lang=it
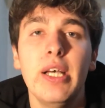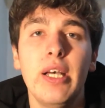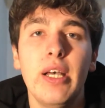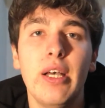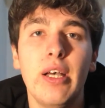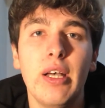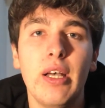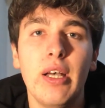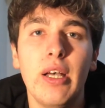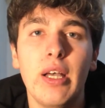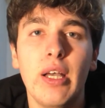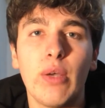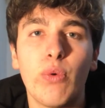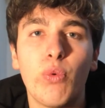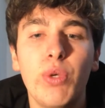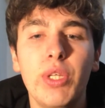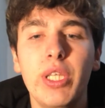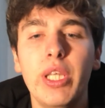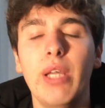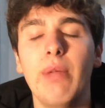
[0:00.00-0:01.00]
Eh,
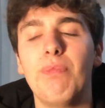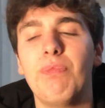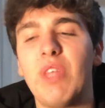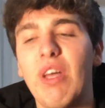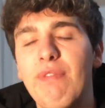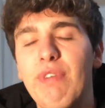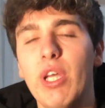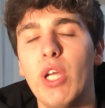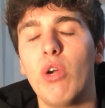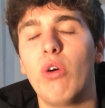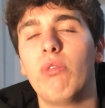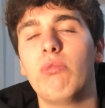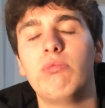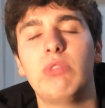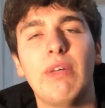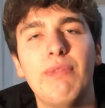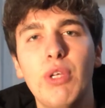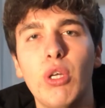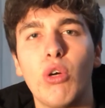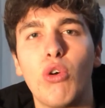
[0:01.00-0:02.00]
quindi davvero,
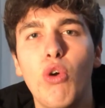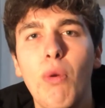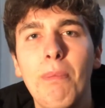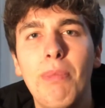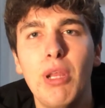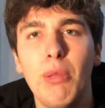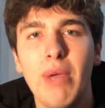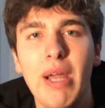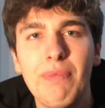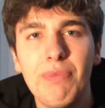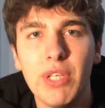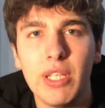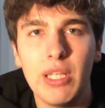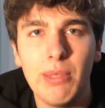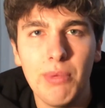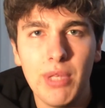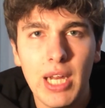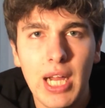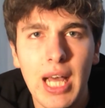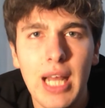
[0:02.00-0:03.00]
davvero complimenti ad
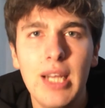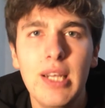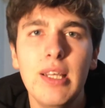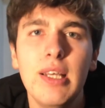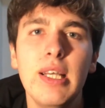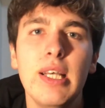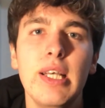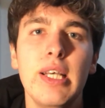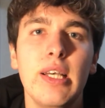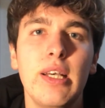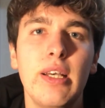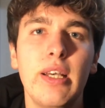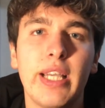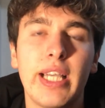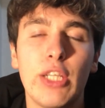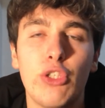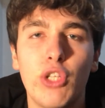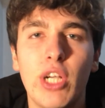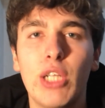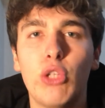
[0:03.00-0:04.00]
Emiral eh,
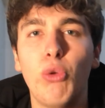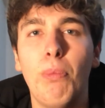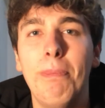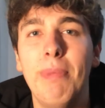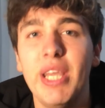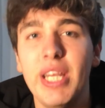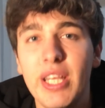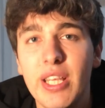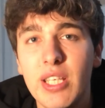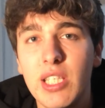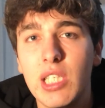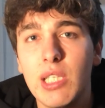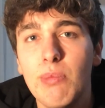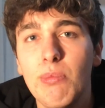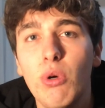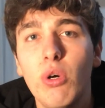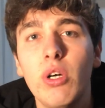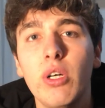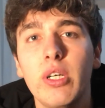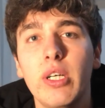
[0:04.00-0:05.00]
che ha giocato
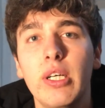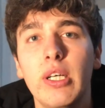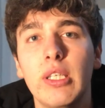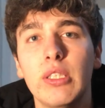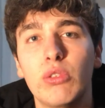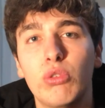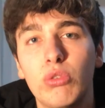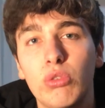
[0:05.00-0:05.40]
benissimo, eh,